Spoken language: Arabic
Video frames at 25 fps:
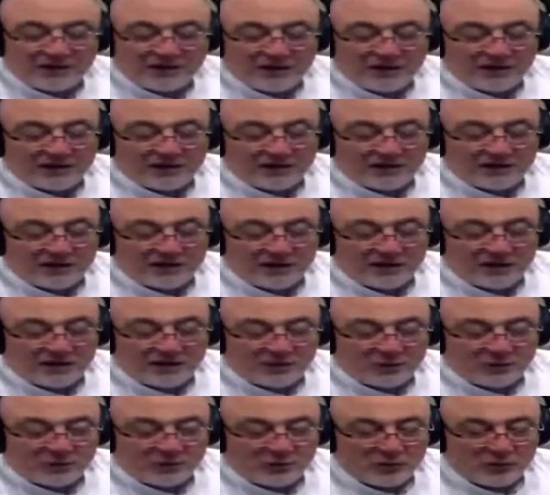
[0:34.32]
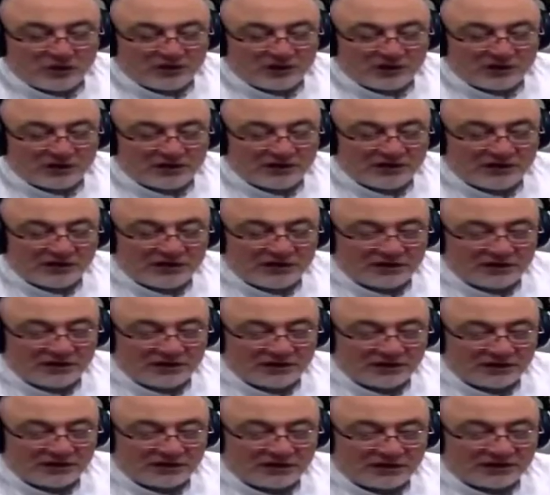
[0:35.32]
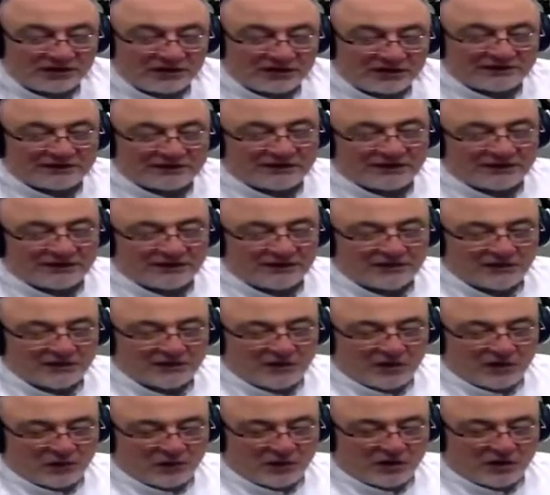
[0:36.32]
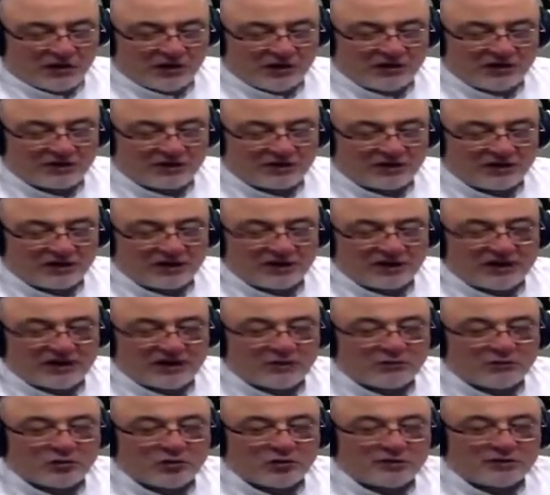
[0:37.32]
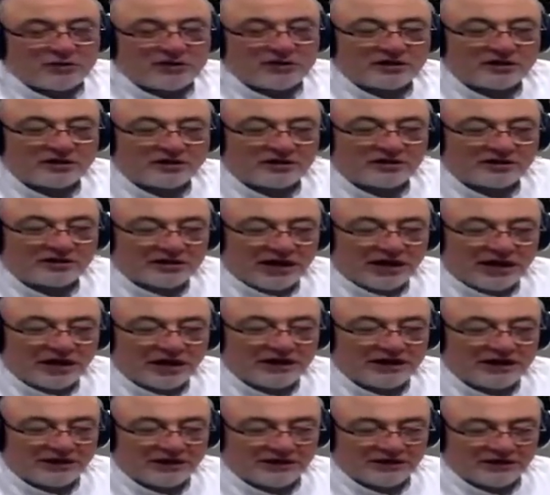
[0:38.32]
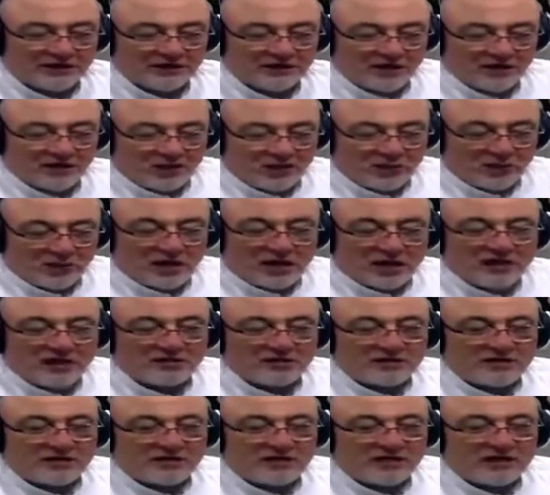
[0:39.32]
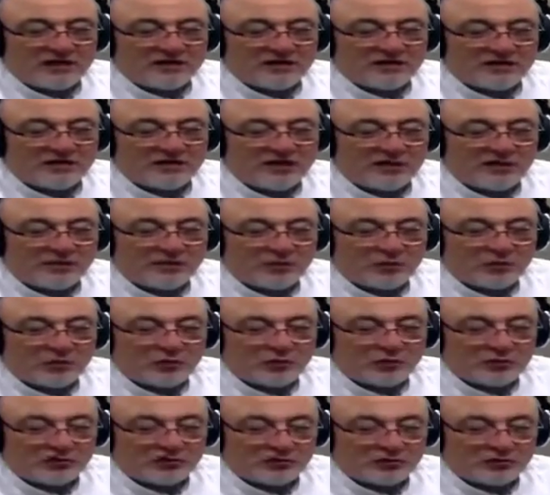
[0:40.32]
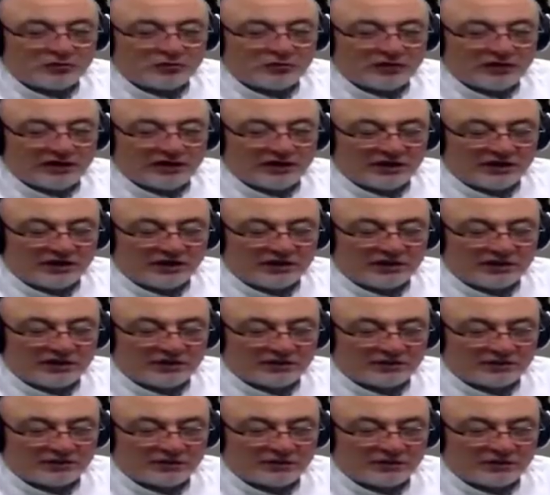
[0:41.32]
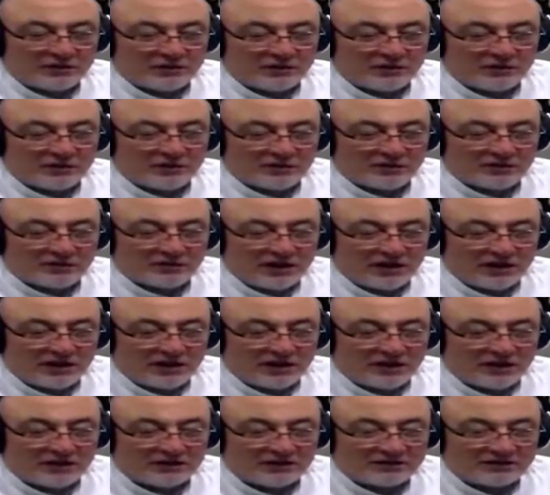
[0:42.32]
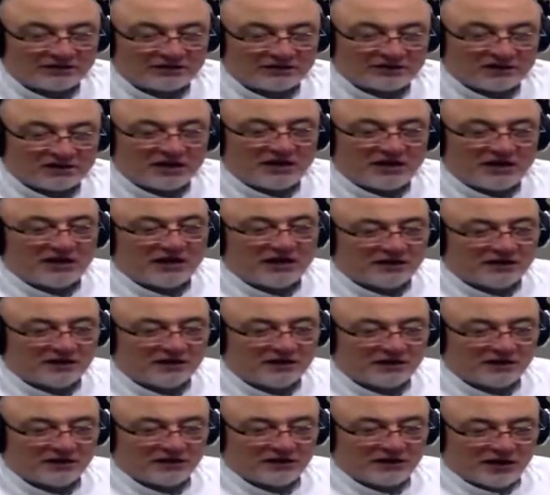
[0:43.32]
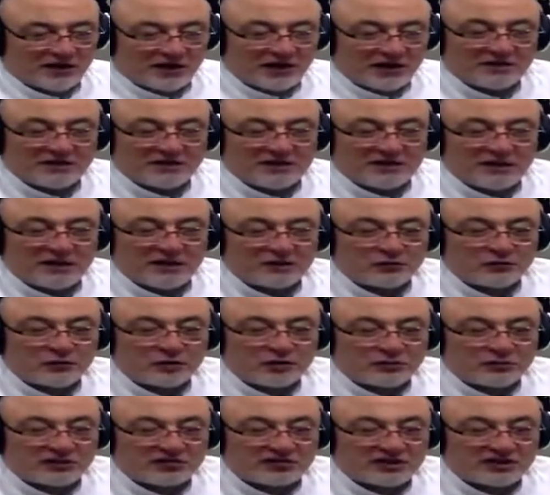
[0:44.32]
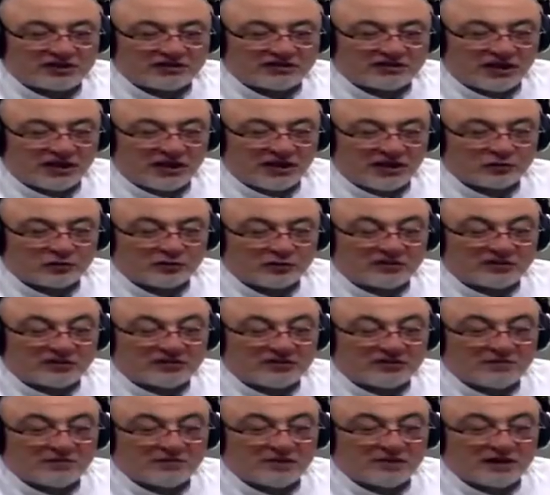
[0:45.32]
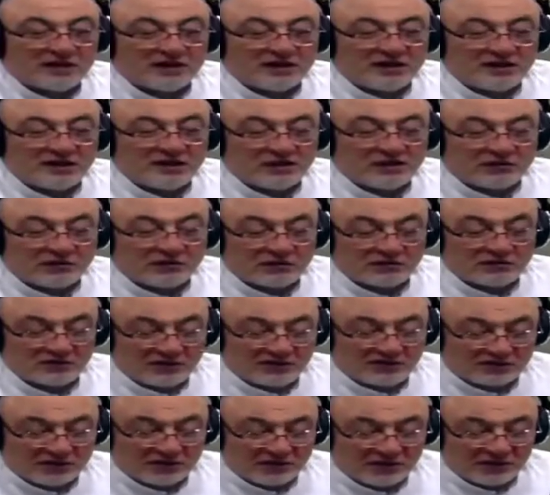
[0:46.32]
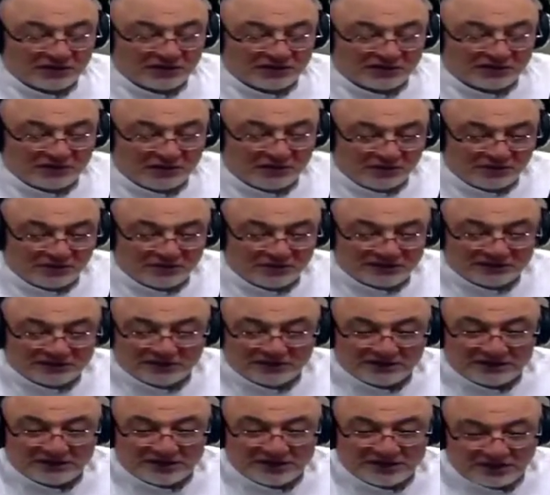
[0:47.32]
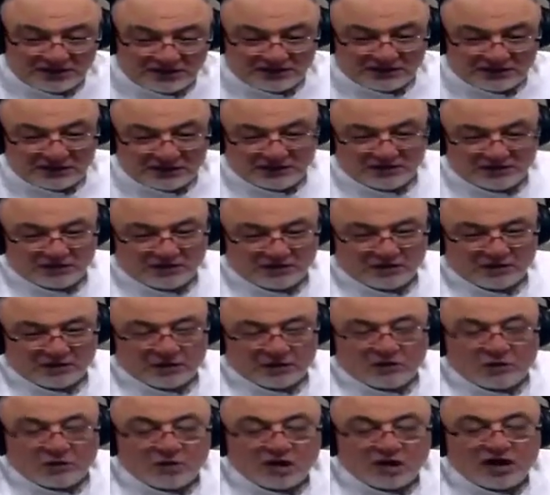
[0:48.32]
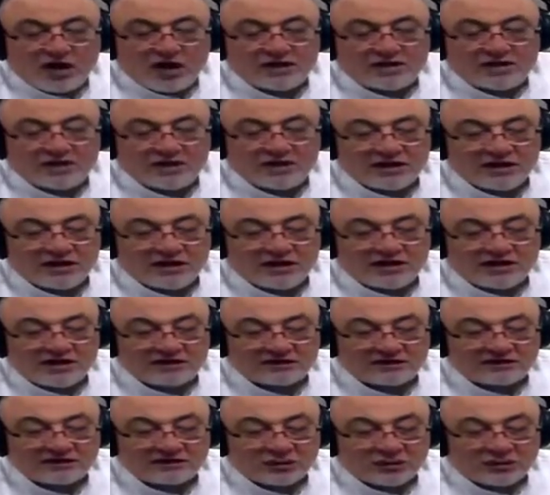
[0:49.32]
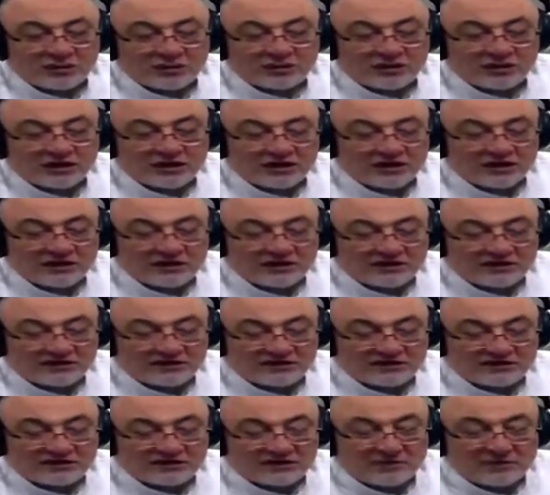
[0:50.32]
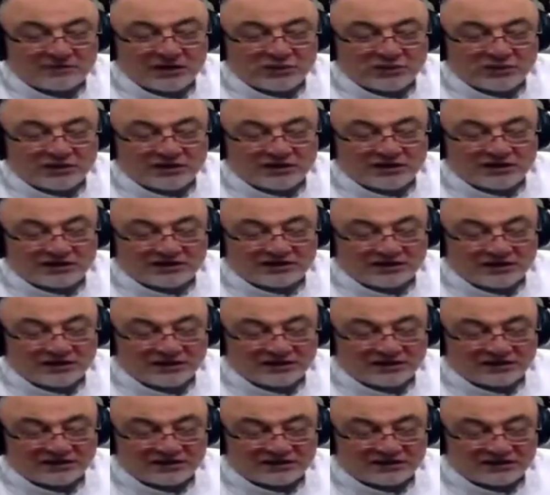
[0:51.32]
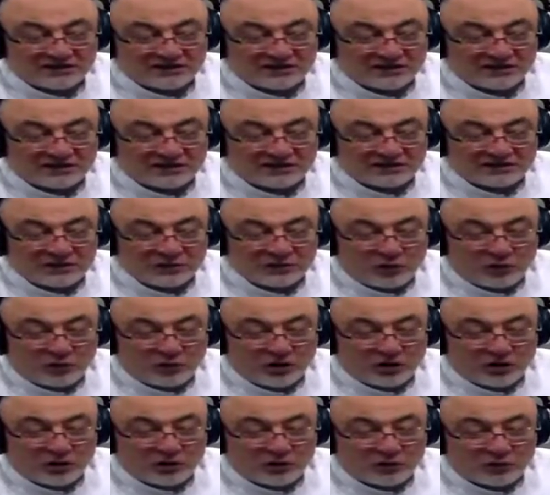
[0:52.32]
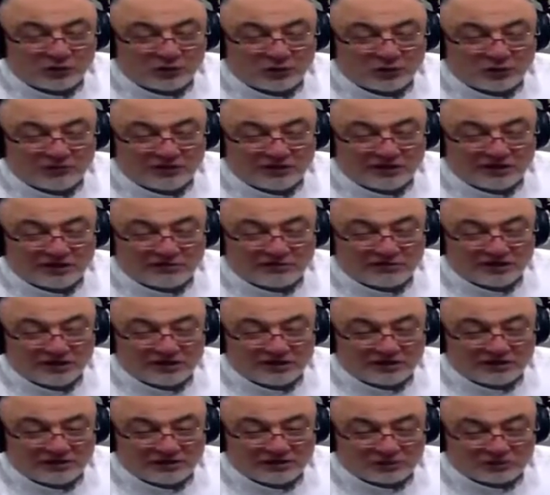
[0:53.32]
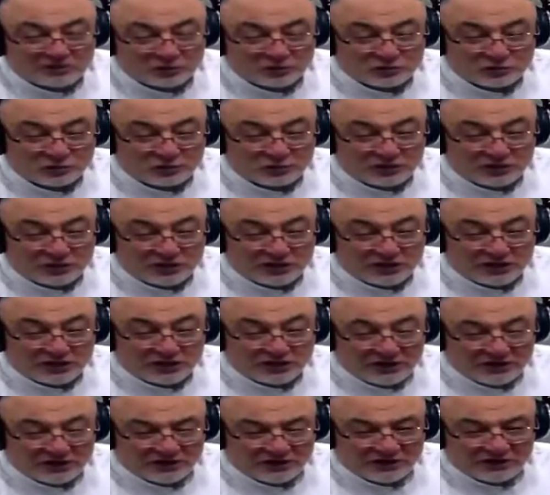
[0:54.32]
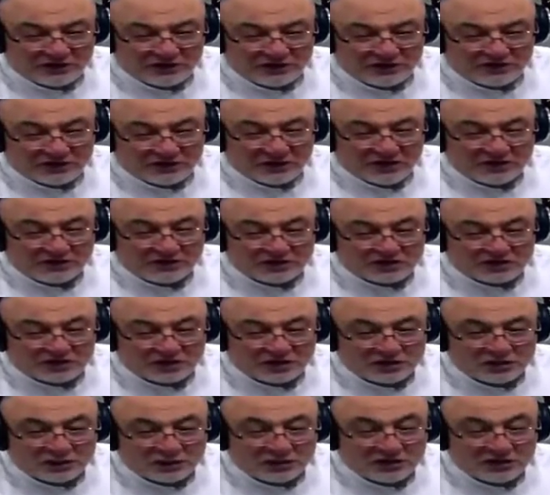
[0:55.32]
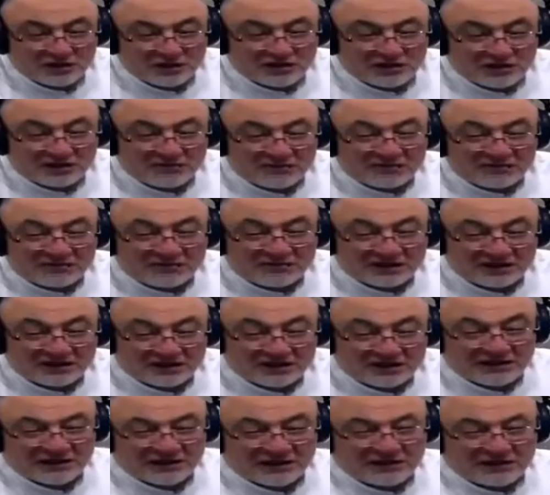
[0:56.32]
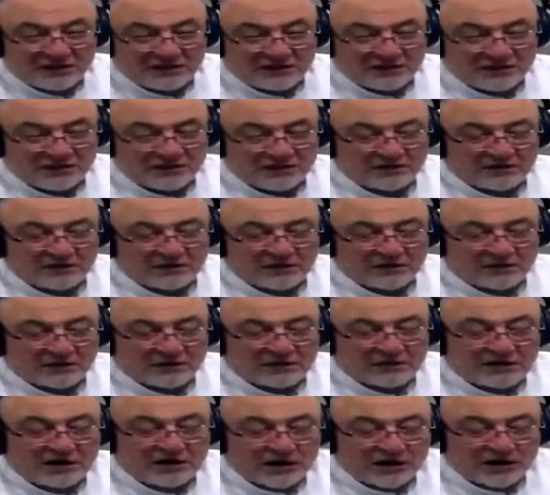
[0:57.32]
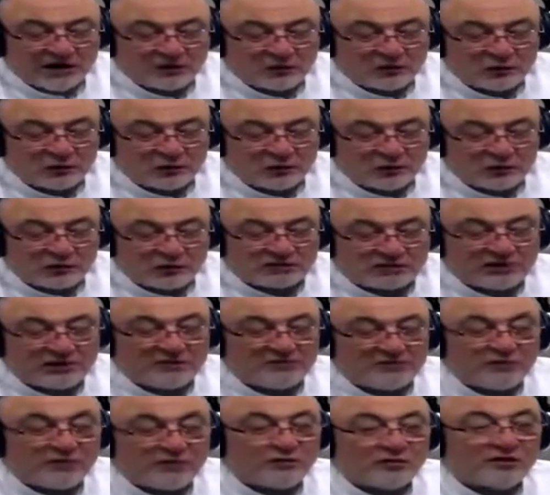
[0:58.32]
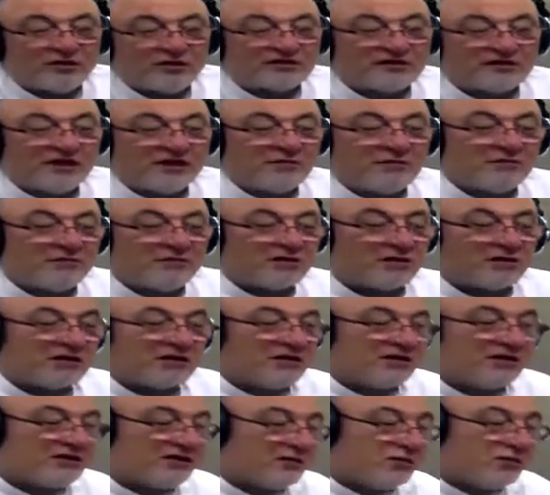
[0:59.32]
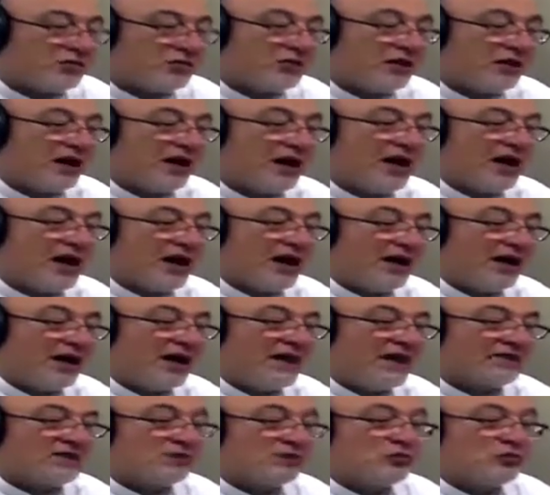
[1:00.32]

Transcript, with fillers: أيام الخير قد أتت وهذه أيام البر قد حلت وهذه أيام الوصول إلى الله تبارك وتعالى قد تجلت هذه الأنوار الساطعات في سماء في سماء الرحمة الإلهية وهذه الآيات القرآنية السماوية التي تتنزل على قلوبنا في هذه الشهور والأيام في هذا الشهر والأيام الزكية نحن اخوه الايمان والاسلام قادمون على